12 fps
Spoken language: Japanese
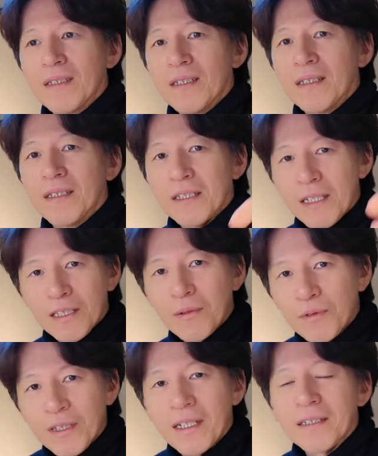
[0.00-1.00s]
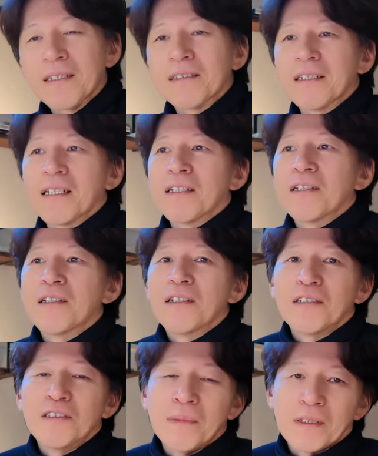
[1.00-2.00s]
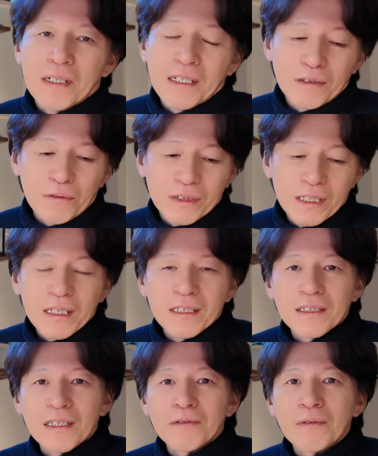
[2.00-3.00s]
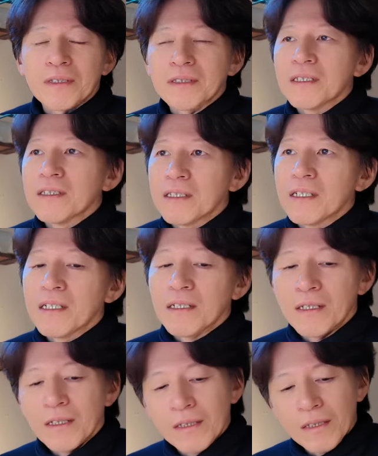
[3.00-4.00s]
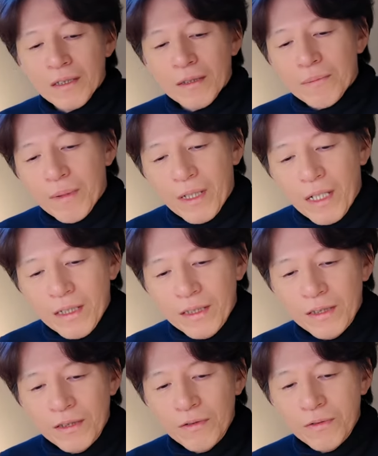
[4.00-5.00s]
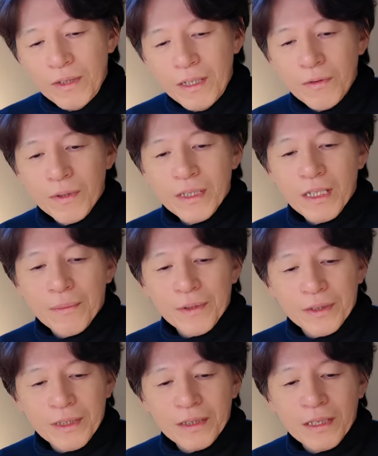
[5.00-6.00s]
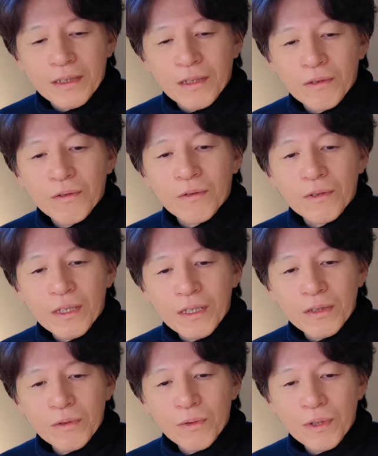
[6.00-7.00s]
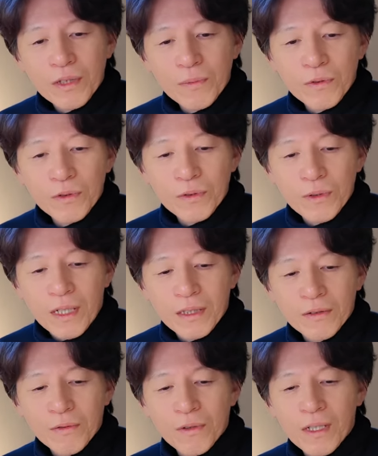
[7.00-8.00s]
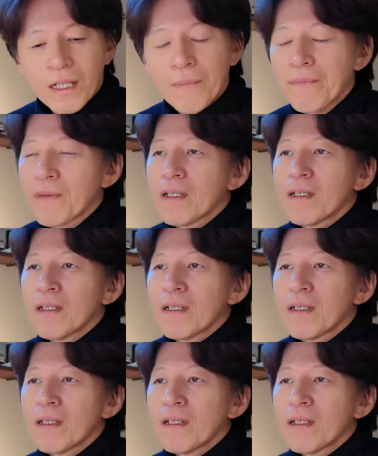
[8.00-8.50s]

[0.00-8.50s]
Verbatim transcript: えー、リセットボタンがですね、うまく反応しなかったりとかしていて、まあ、頑丈なのはいいかもしれないんですけど、なんかその辺のもうちょっと反応が、